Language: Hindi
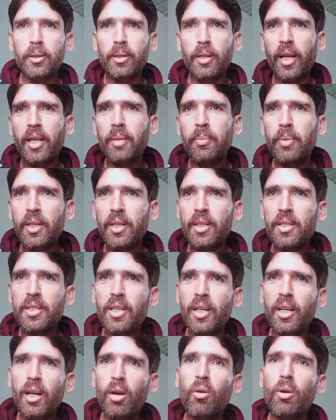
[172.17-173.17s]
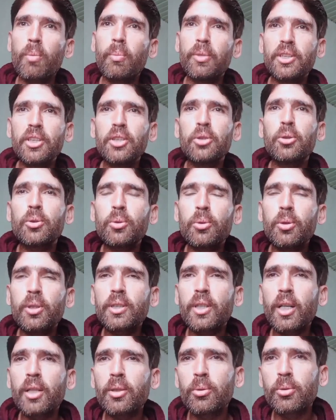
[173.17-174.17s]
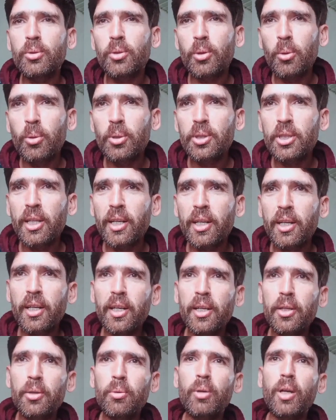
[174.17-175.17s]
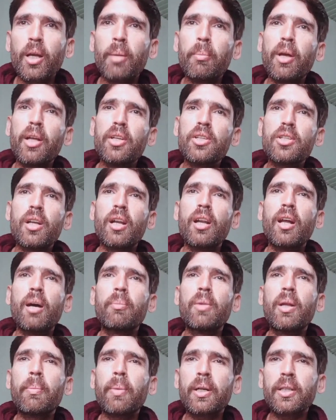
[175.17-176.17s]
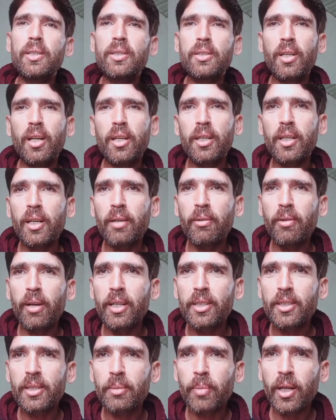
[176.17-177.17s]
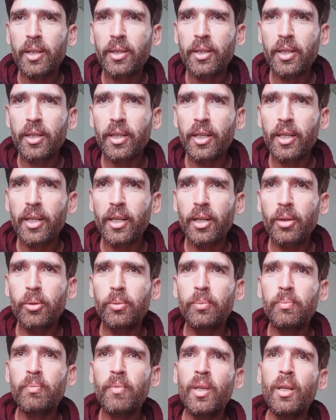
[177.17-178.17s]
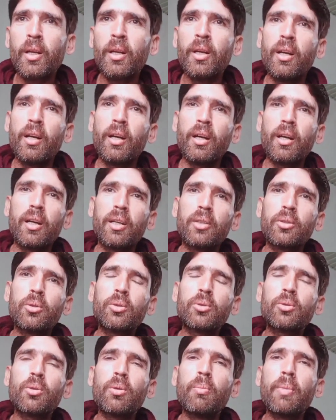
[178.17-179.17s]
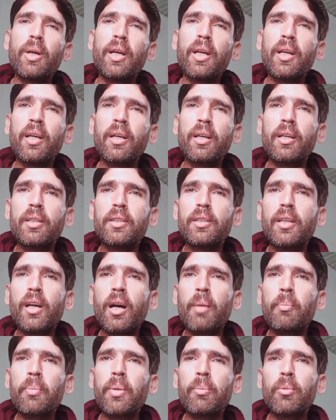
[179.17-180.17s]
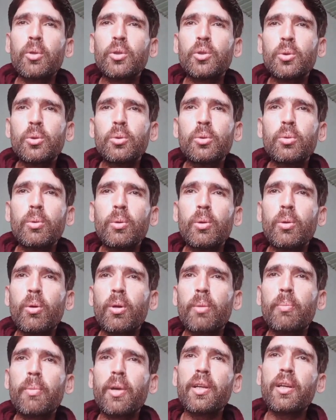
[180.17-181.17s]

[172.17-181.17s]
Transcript: लाइक भी कीजिएगा और मज़ीद दोस्तों के साथ तो ज़रूर शेयर करें क्योंकि मैं इंशाल्लाह अपने पाकिस्तान के हवाले से बात करने लगा हूँ दोस्तों मैं यहाँ पे मौजूद हूँ और मैं